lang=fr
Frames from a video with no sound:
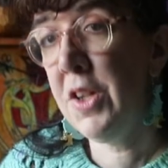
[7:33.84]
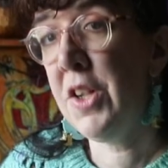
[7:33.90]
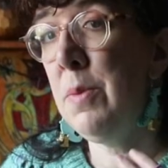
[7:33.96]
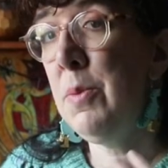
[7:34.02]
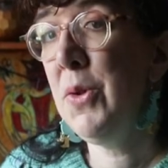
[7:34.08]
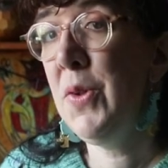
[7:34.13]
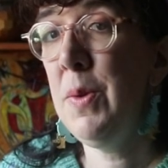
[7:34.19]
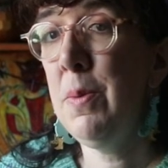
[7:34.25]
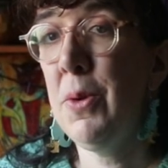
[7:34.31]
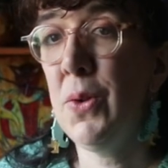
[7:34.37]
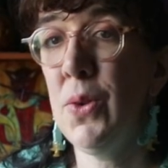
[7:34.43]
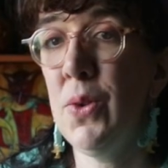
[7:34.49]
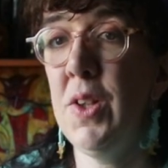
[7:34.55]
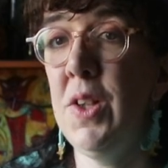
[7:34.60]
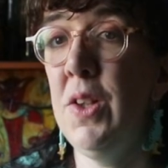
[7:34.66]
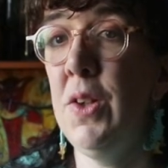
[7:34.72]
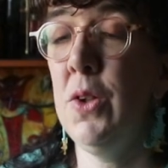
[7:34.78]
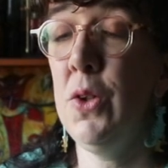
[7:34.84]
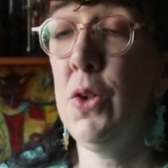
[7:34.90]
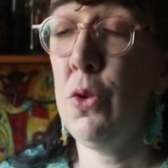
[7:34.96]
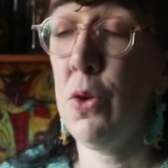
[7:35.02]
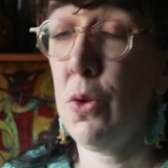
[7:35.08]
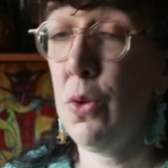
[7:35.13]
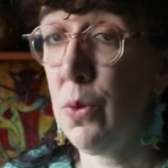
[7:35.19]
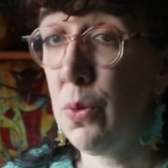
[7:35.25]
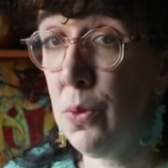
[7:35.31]
J'aime aussi prendre des notes
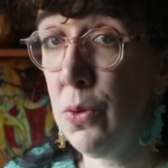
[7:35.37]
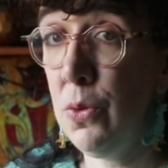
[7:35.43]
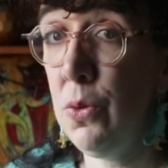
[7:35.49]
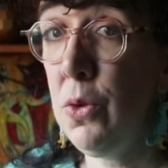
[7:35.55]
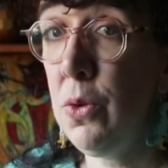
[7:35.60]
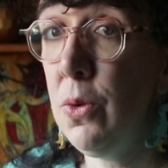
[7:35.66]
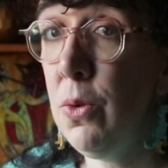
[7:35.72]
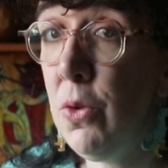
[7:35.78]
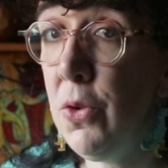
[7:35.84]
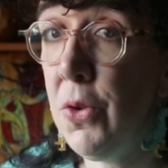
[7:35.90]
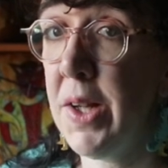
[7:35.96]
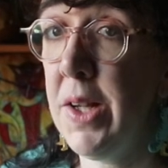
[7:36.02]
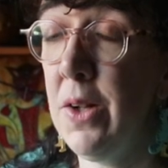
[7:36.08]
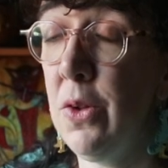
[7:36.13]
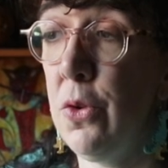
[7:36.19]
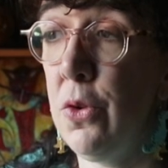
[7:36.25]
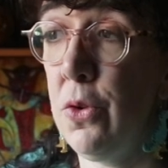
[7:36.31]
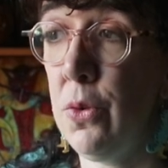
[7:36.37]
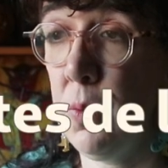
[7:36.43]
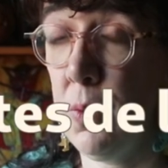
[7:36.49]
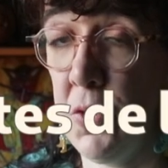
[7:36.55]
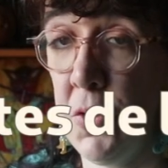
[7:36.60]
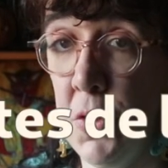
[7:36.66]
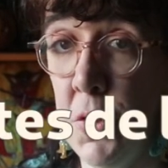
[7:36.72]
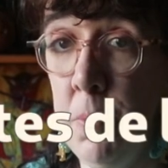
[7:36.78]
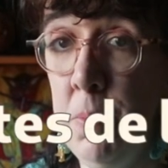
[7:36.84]
sur le contenu culturel que je
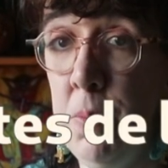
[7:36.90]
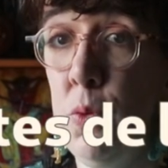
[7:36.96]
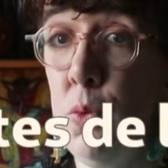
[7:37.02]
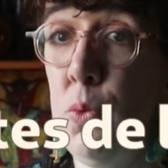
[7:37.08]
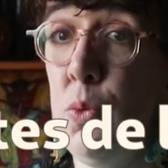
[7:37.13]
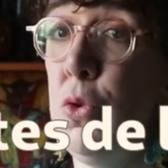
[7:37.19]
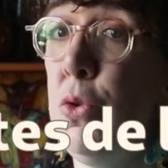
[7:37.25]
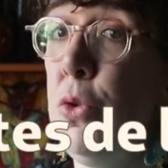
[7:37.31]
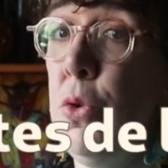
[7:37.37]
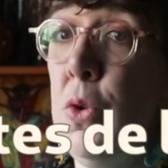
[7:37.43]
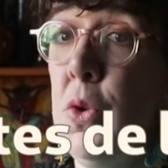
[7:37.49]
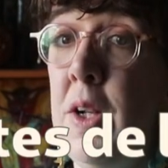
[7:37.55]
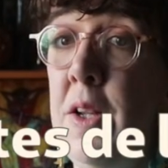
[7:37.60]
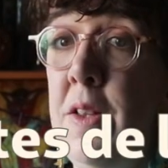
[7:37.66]
consomme, donc sur